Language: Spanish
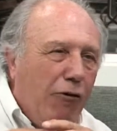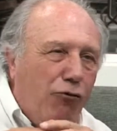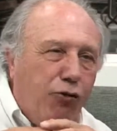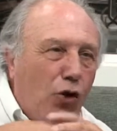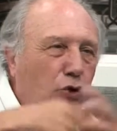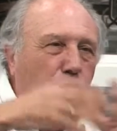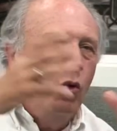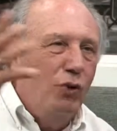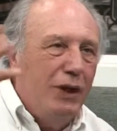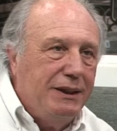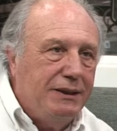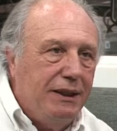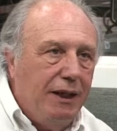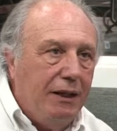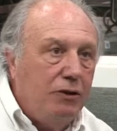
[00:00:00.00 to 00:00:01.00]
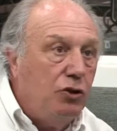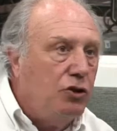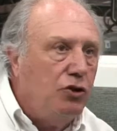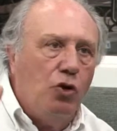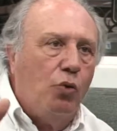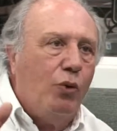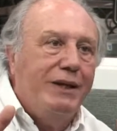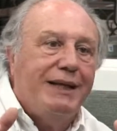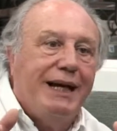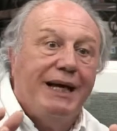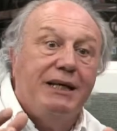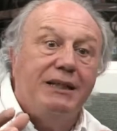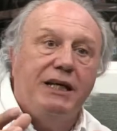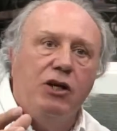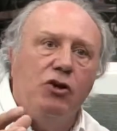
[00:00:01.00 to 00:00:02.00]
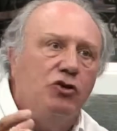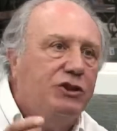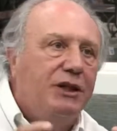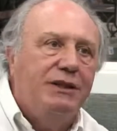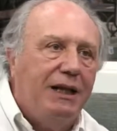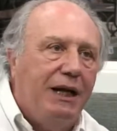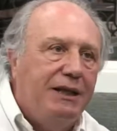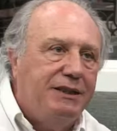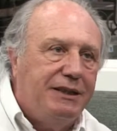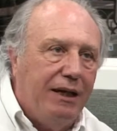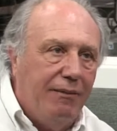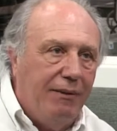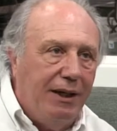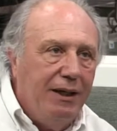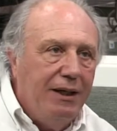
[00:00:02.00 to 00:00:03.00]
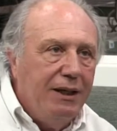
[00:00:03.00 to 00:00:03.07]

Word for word: fortunas en esto y se dio cuenta que si no centralizaba,